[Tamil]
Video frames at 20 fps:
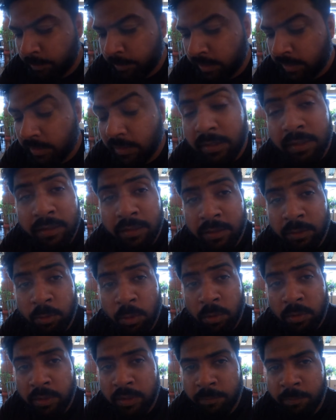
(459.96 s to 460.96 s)
இதுபடி இது
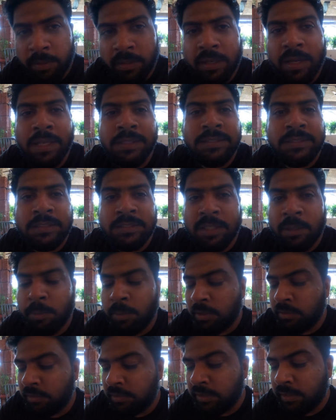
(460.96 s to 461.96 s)
கோகனட் மில்க் லாஸ்ட்டாக
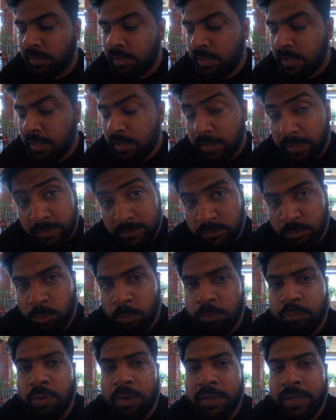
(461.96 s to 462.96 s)
சாப்பிட்றது வந்து இட்ஸ்
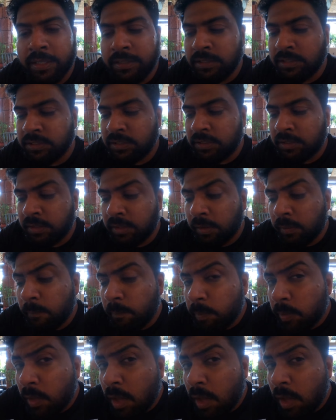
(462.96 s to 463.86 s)
குட் ஃபார் டைஜஷனுக்கு